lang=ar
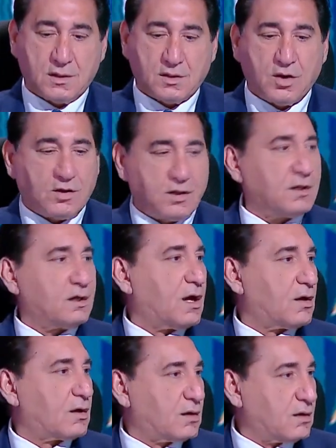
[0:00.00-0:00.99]
ناقل
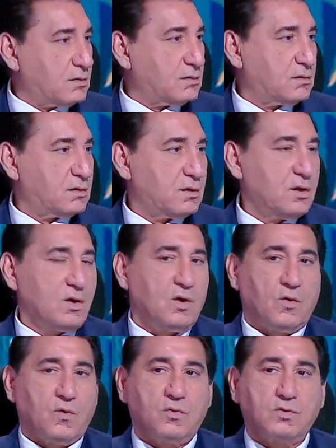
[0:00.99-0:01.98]
للحركه
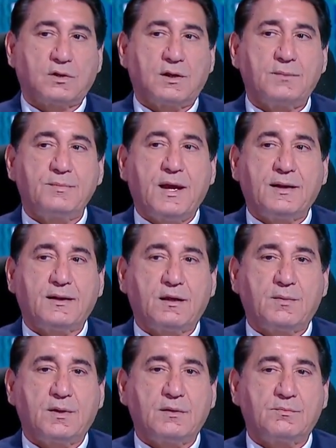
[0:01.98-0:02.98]
وطالبنا احنا
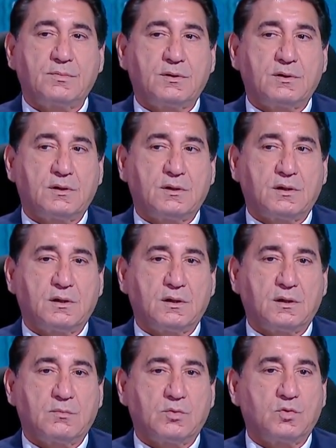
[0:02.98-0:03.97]
كمان
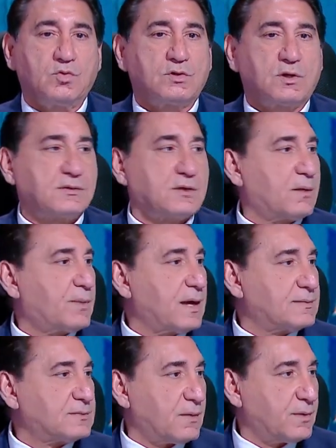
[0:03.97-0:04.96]
بوجود راس
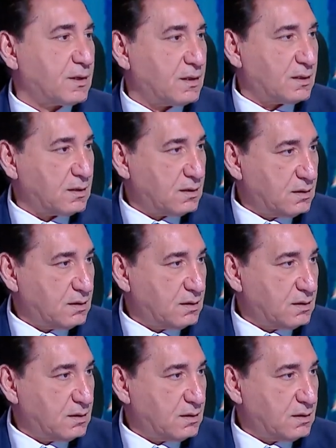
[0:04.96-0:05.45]
حربه اسرع من كده